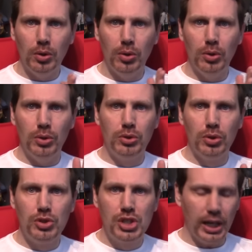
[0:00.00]
euh,
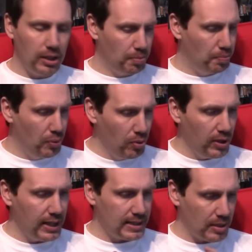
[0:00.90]
de Jack
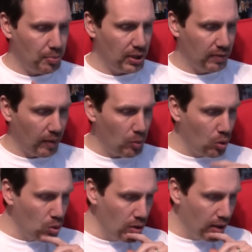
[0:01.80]
Punet, ça peut être
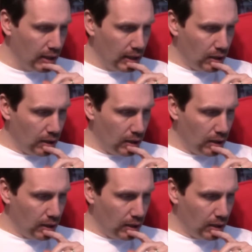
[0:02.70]
vraiment cool.